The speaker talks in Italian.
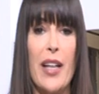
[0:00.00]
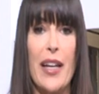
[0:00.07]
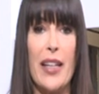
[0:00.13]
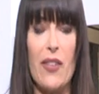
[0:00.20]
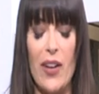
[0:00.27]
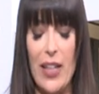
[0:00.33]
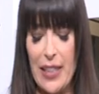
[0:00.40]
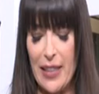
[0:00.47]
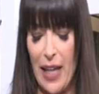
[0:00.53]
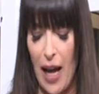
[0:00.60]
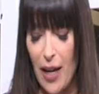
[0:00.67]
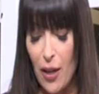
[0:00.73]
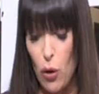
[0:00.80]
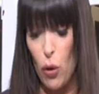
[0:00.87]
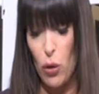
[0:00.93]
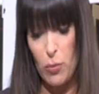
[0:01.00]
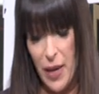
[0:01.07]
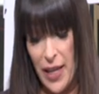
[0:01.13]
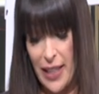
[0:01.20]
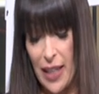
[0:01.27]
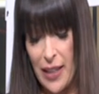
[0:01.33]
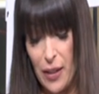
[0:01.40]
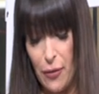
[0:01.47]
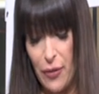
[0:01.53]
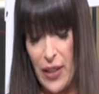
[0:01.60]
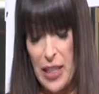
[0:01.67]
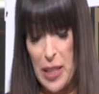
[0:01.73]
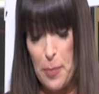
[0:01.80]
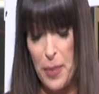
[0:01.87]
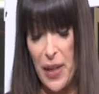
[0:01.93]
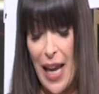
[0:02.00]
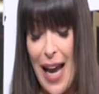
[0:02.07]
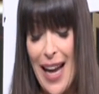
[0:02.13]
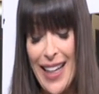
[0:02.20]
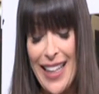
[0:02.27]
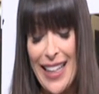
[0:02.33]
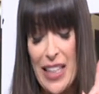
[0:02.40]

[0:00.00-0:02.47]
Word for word: rivalità con Maria Di Filippi e ha anche